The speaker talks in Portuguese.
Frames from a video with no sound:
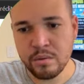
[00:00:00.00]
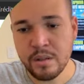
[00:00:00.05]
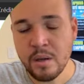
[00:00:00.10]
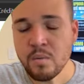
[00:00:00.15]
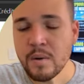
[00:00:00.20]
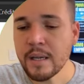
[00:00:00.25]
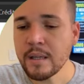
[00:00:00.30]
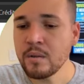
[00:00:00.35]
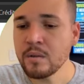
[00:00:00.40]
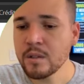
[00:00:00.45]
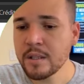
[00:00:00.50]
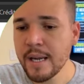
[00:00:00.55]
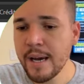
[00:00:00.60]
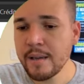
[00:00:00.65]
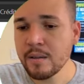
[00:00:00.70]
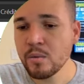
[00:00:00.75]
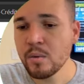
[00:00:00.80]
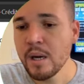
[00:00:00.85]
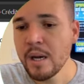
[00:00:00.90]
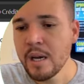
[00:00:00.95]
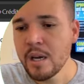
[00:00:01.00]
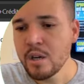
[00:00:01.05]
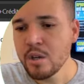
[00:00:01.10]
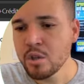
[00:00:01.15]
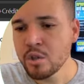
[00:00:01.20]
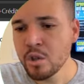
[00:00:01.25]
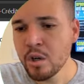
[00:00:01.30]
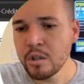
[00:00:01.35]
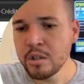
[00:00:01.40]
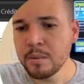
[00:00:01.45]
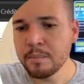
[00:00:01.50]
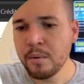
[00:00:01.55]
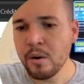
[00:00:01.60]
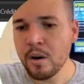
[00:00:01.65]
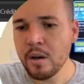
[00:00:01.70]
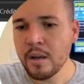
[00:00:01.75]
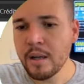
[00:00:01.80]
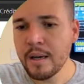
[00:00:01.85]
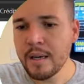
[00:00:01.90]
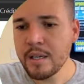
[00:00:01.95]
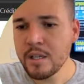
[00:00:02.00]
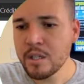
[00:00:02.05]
Então, cartão de crédito, show de bola